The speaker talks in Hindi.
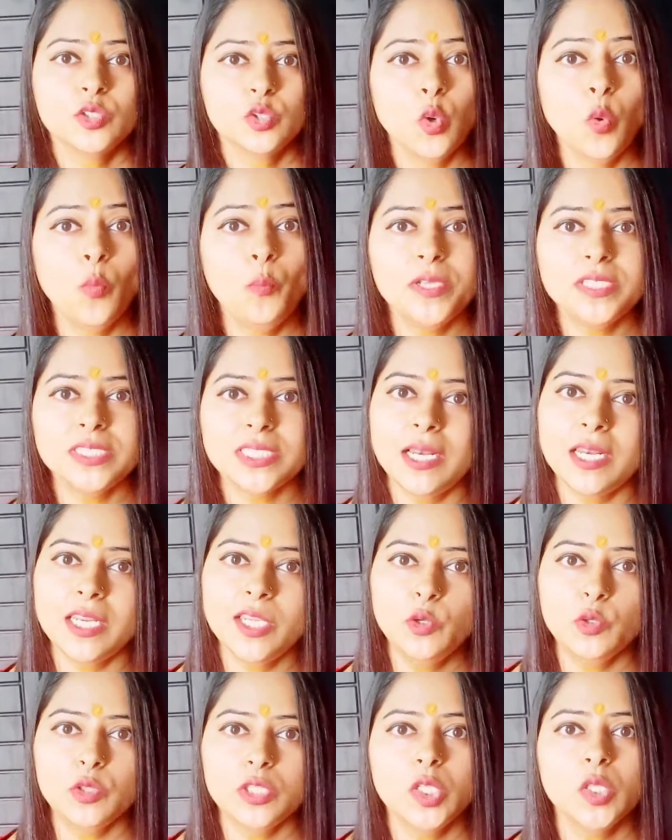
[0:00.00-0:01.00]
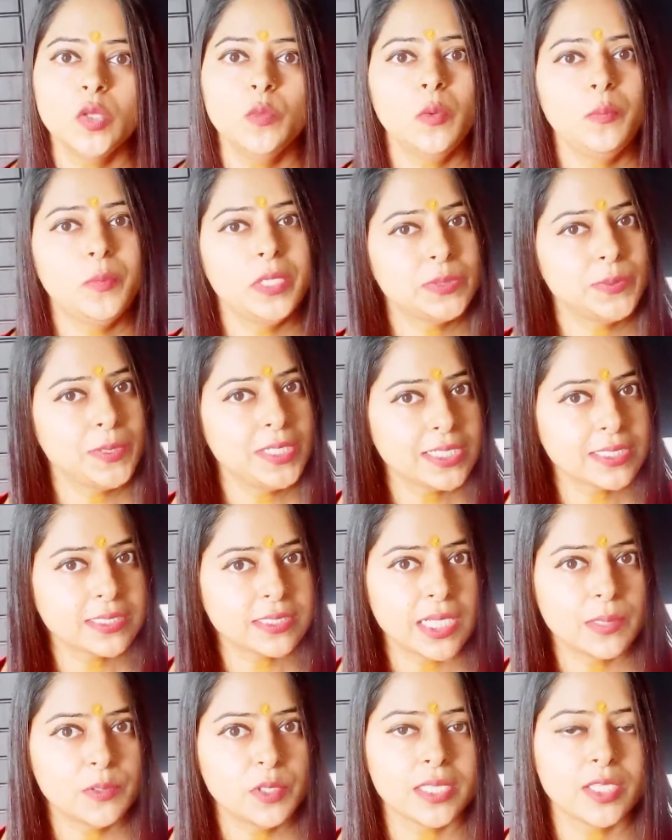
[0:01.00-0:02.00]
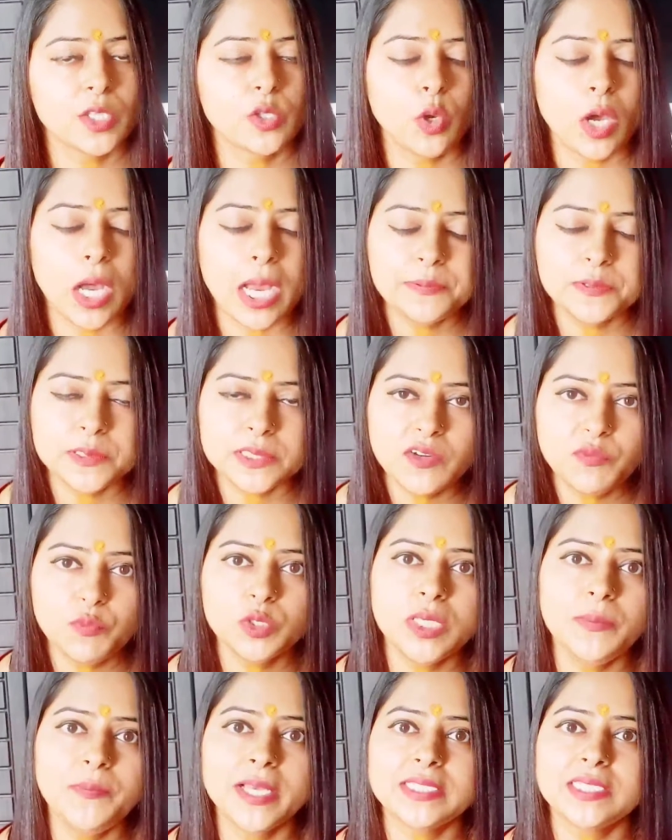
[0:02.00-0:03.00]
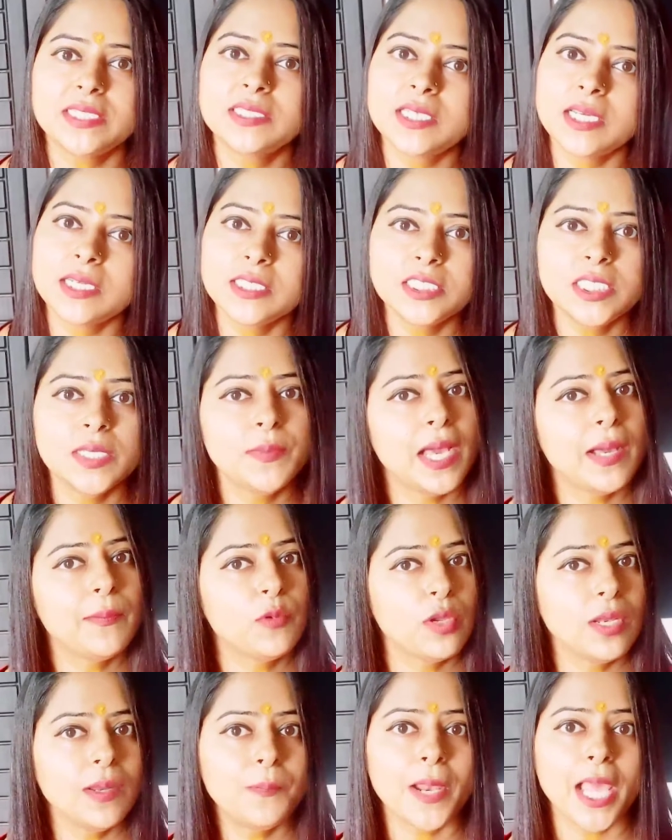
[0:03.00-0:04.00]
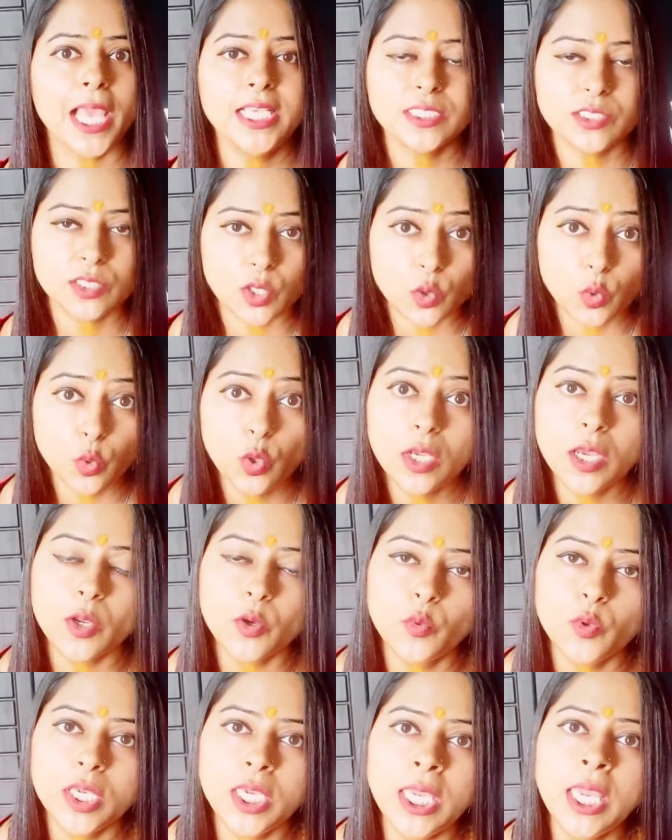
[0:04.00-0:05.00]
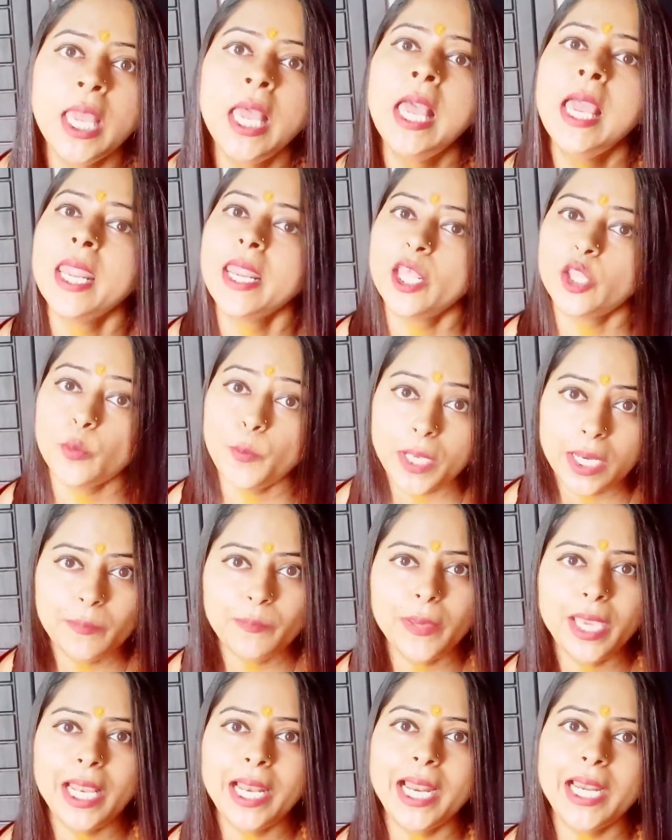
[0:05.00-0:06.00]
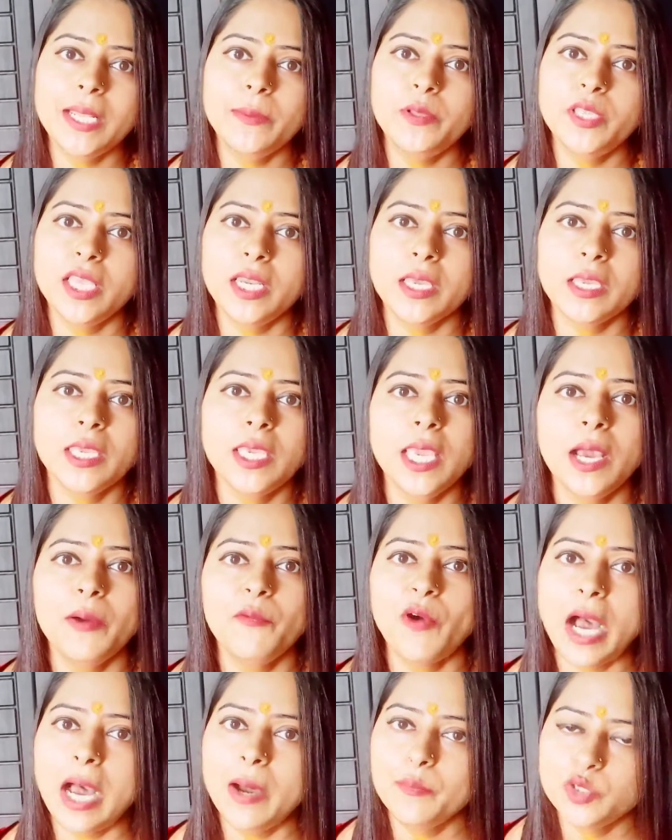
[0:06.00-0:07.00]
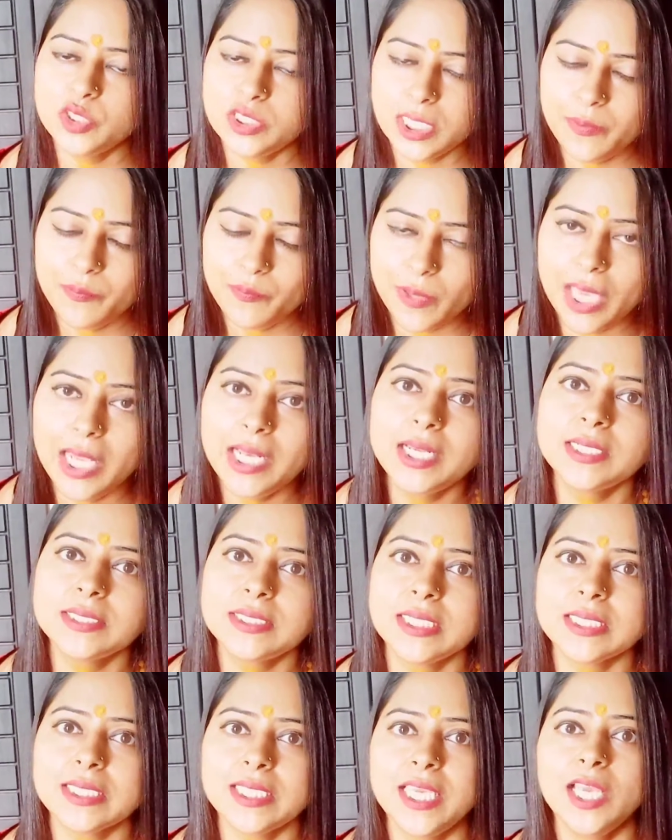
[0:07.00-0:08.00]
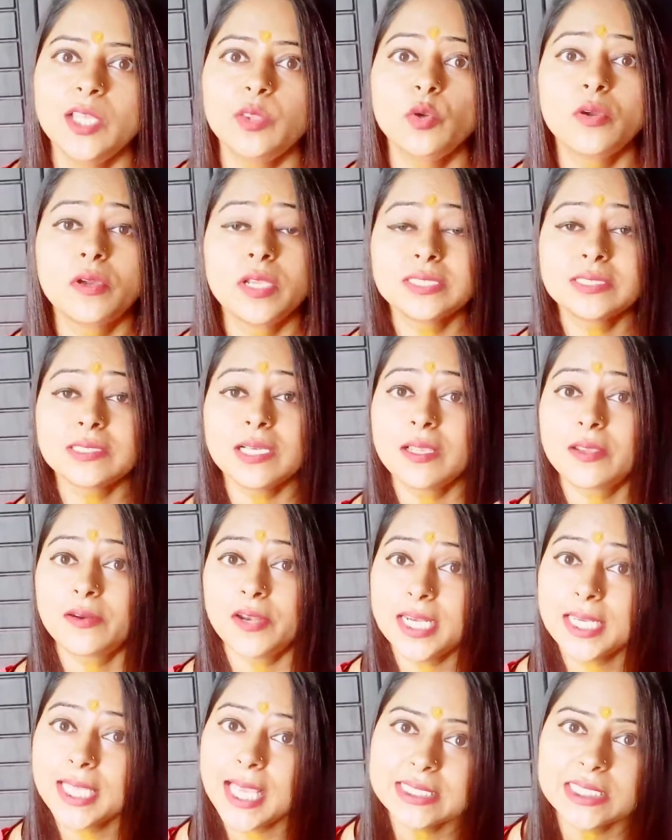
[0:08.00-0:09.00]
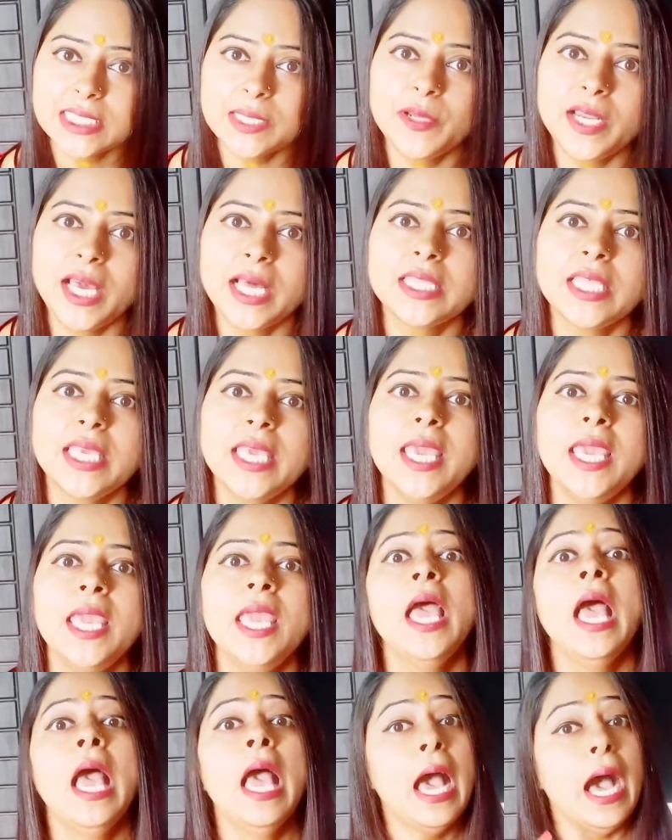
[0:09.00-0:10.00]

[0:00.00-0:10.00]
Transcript: जूम पे चल रही होती है तो वो बीच में डिस्टर्ब जाती है तो आप सिर्फ मुझे मैसेज कर दीजिए मैं आपको रिप्लाई जरूर करूंगी ये तो मैंने मेल आईडी भी दे रखी है आप वहां मुझे मेल कर सकते हैं तो क्रिस्टल ग्रिड कैसे बनाते हैं